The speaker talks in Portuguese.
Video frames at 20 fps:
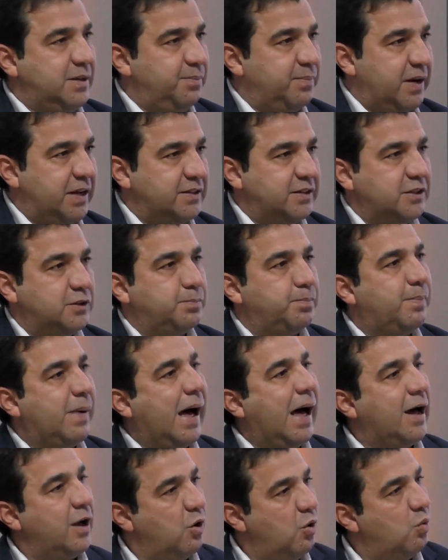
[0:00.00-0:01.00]
empresas
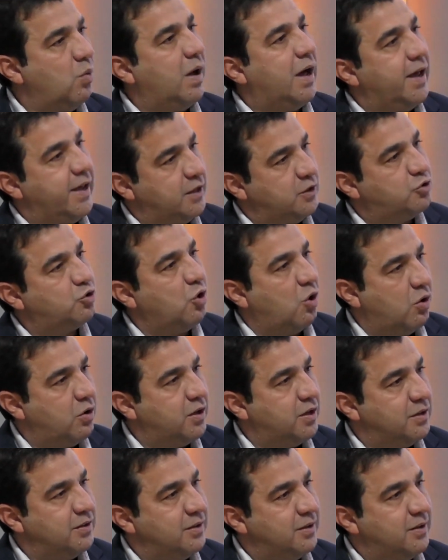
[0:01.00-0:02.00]
pagam a Rentoc